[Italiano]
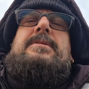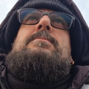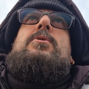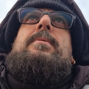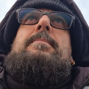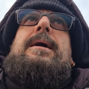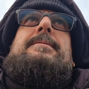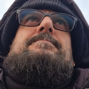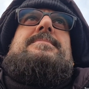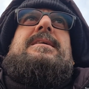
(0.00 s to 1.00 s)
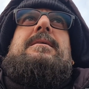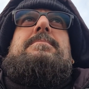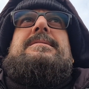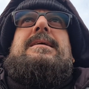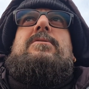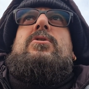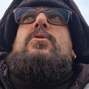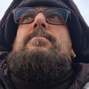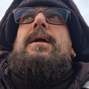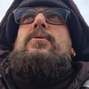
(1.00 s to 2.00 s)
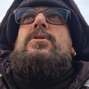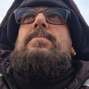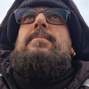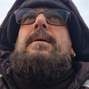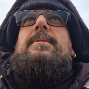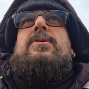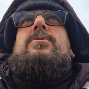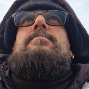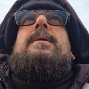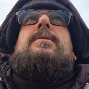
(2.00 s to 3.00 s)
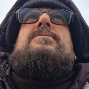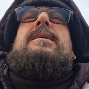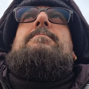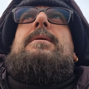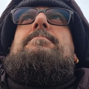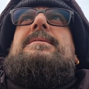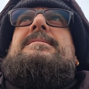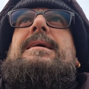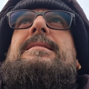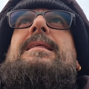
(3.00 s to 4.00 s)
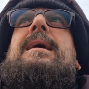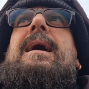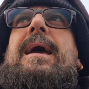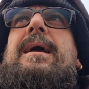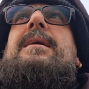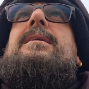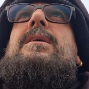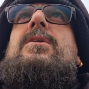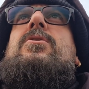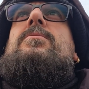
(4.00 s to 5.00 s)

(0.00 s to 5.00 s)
di mio papà, sarebbe stato il compleanno di papà, ma io parlo sempre al presente, è il